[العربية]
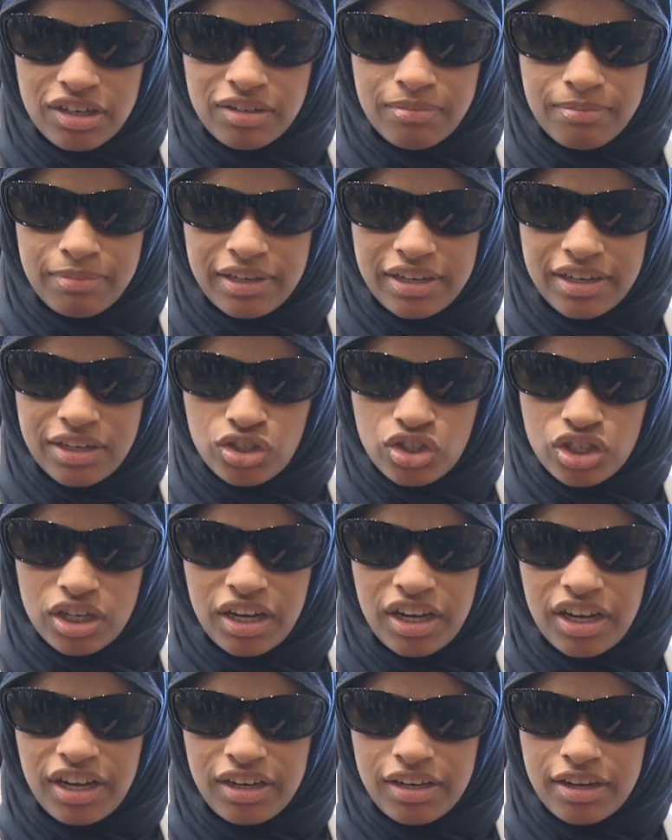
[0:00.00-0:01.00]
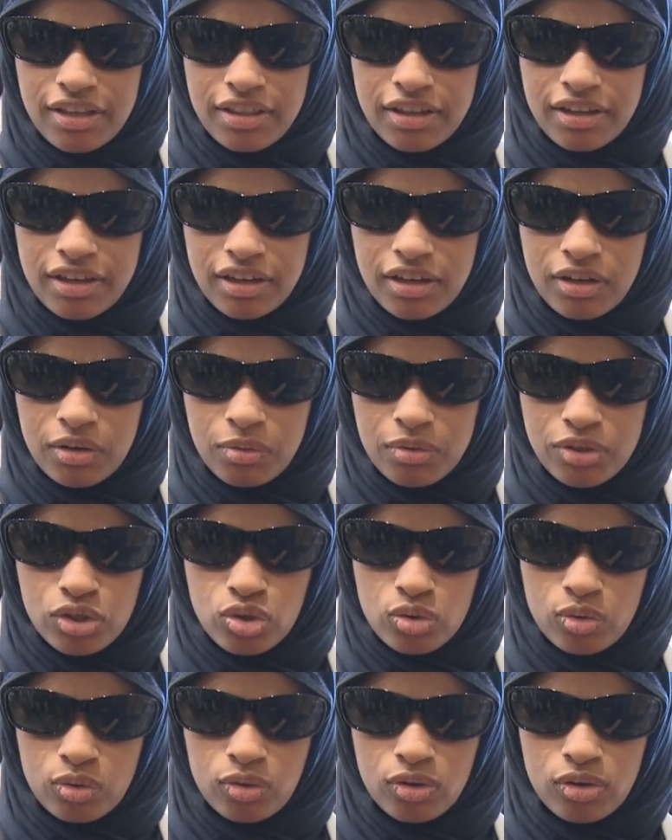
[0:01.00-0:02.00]
بالنجاح لذا هو
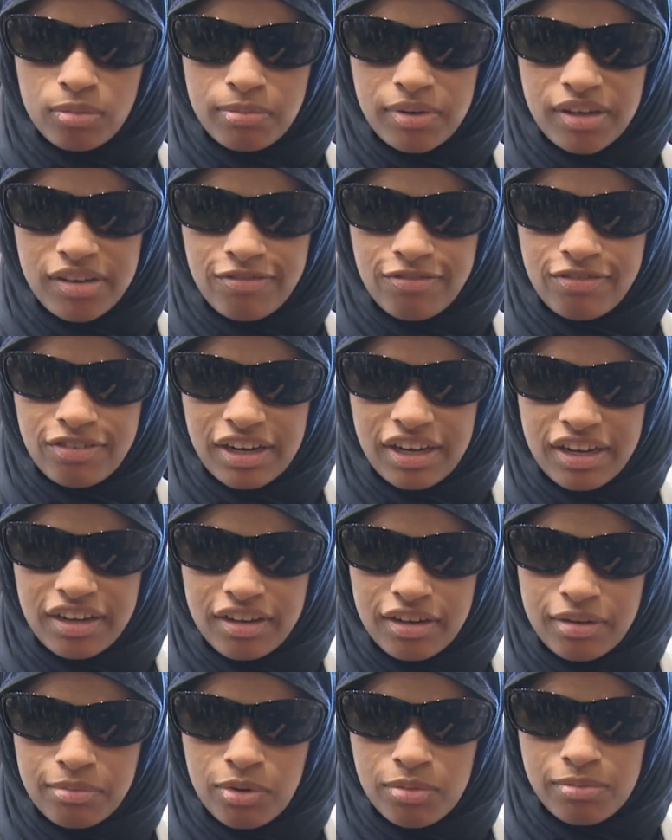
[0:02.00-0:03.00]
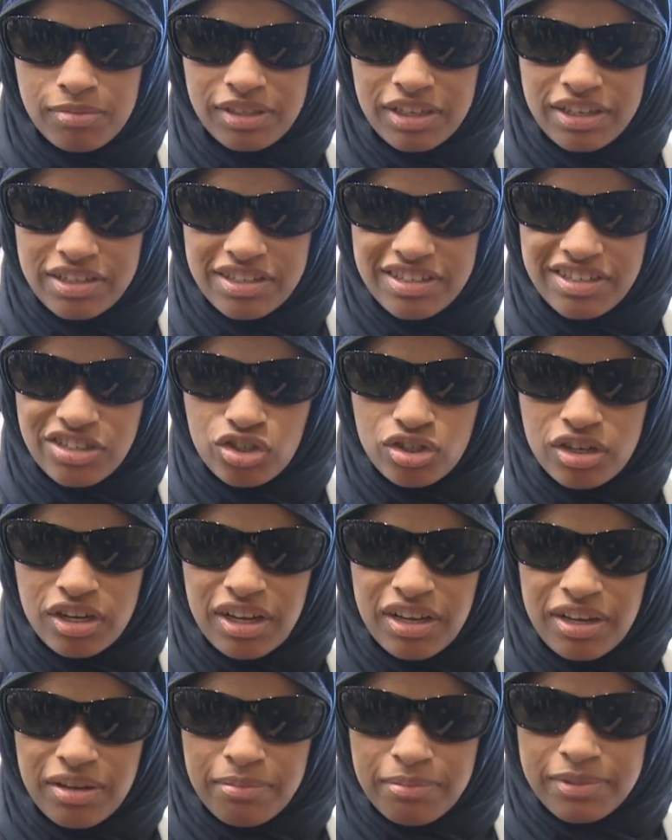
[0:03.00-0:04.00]
شعور بالفخر ممتزج
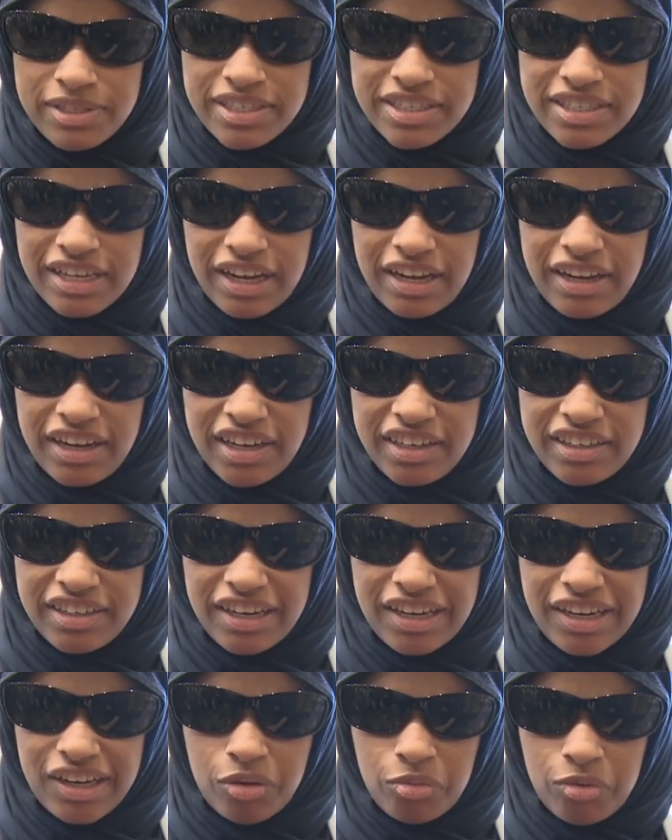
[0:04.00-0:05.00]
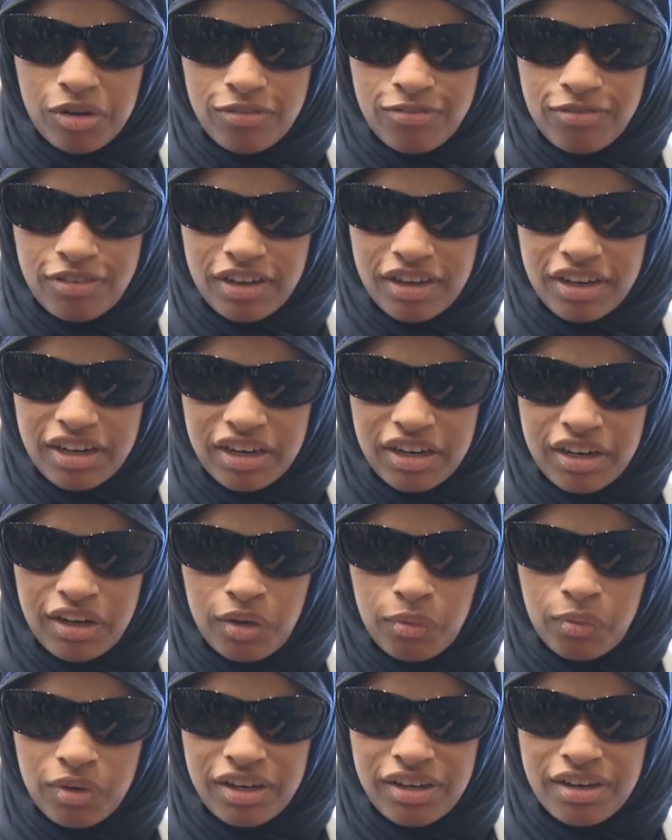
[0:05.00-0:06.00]
بالسعادة
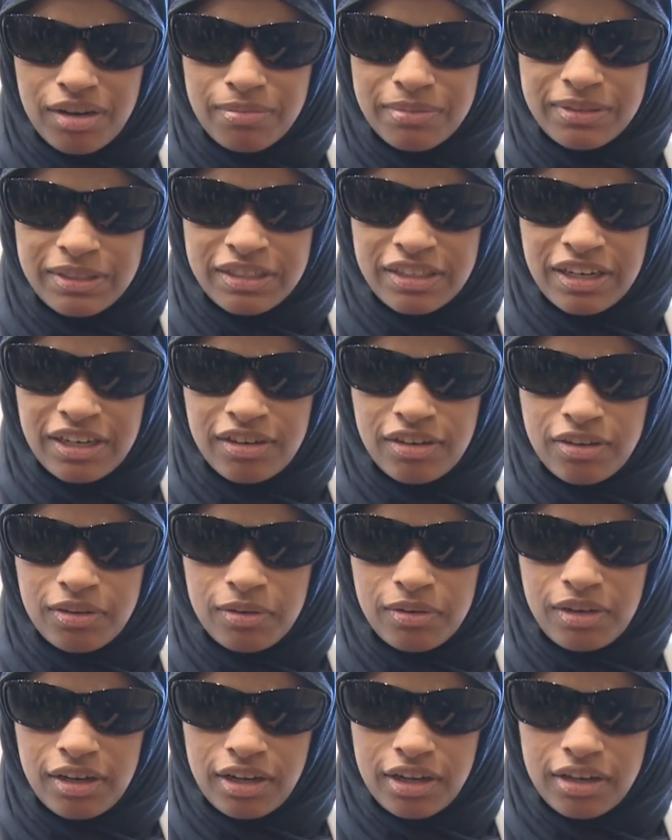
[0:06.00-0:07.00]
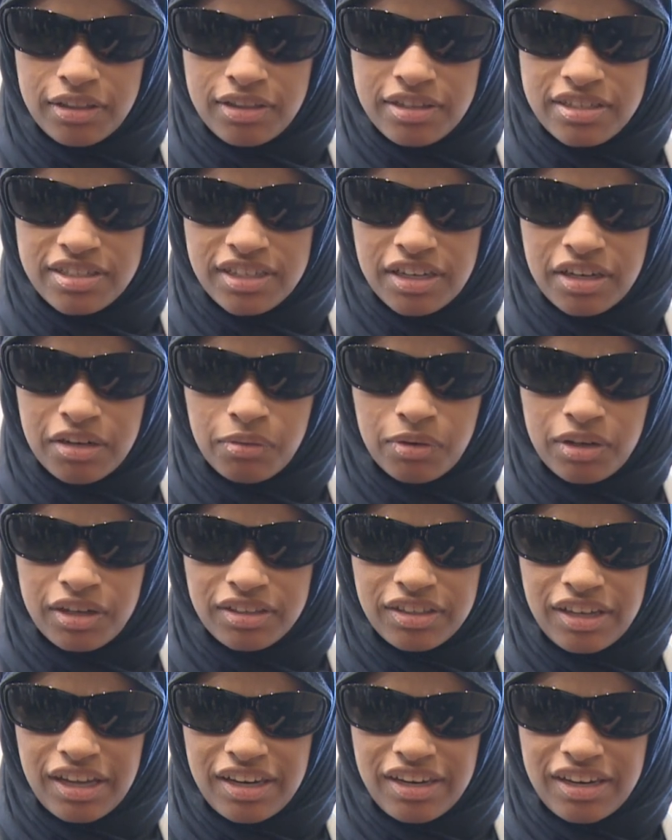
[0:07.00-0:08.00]
والفرح والامتنان لكل هذه
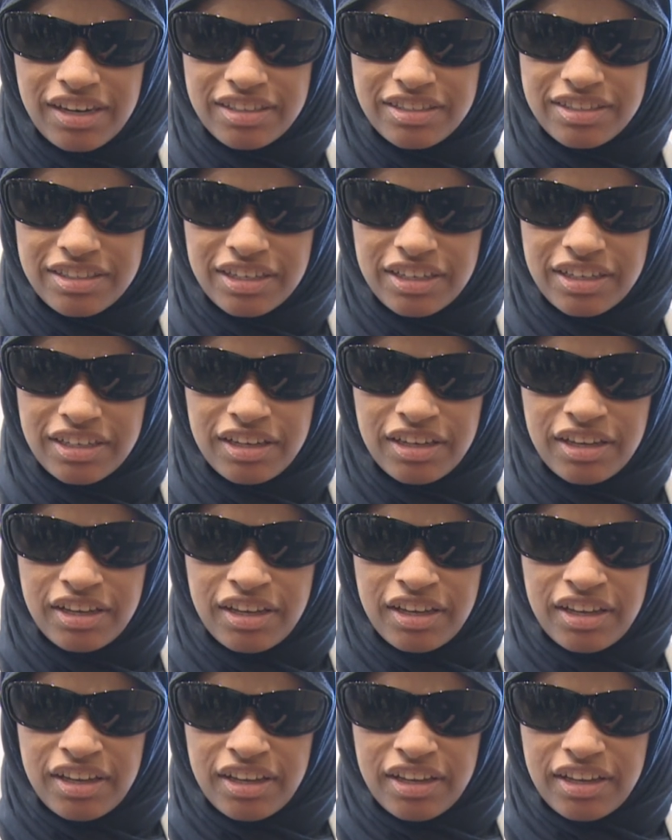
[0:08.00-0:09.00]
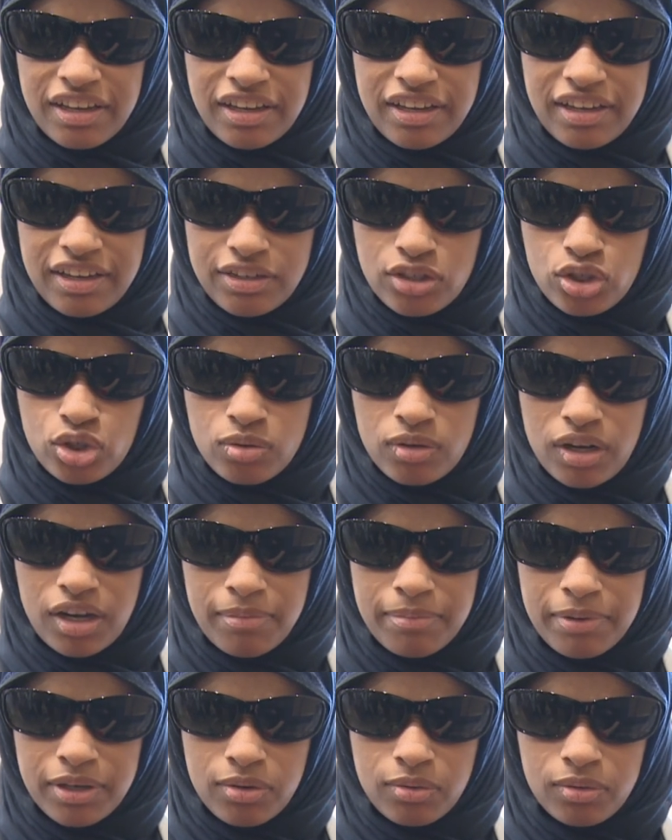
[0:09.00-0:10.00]
السنوات التي آه، عشتها
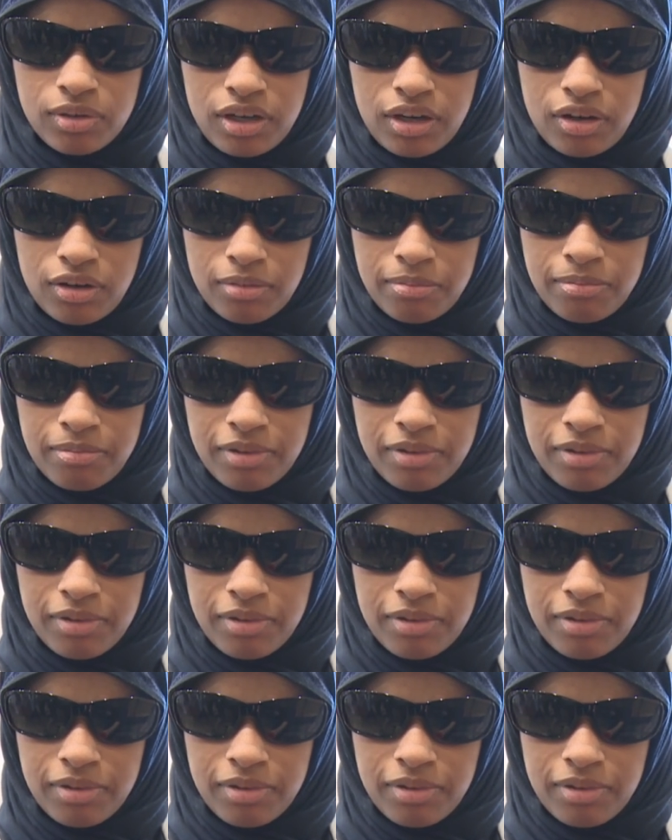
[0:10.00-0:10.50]
بكل حب